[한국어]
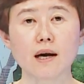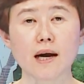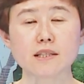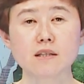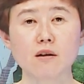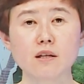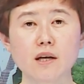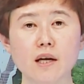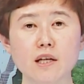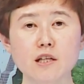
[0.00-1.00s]

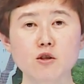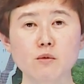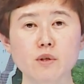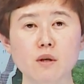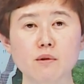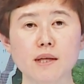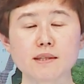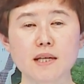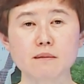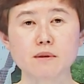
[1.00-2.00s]
가시거리가 일 킬로미터보다
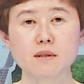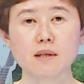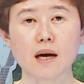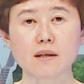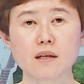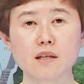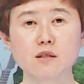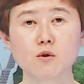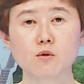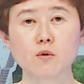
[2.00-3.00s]
짧은 안개
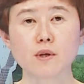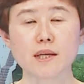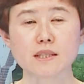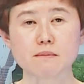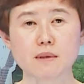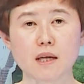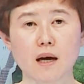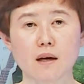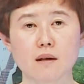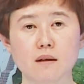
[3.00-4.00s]
끼는 곳도
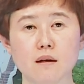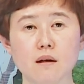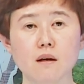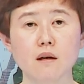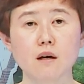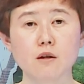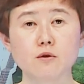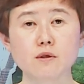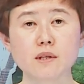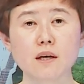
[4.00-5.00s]
있겠습니다.
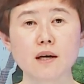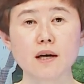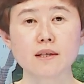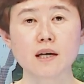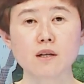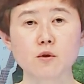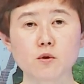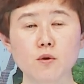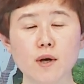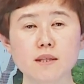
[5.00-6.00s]
육상과 해상
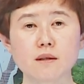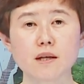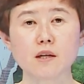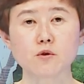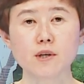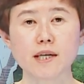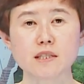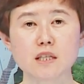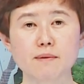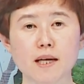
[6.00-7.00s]
교통안전에
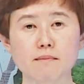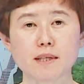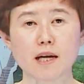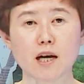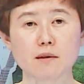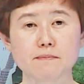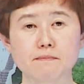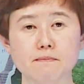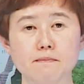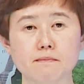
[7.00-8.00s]
유의하시기 바랍니다.
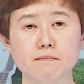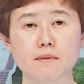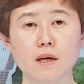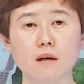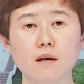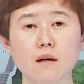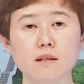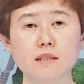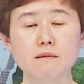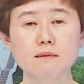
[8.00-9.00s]

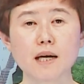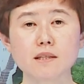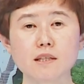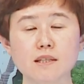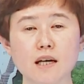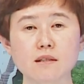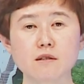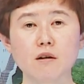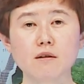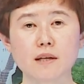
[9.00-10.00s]
지금까지
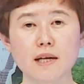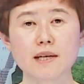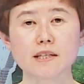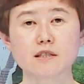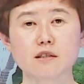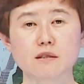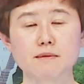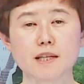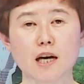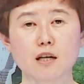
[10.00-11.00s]
기상청 내일
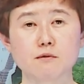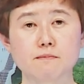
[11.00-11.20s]
날씨였습니다.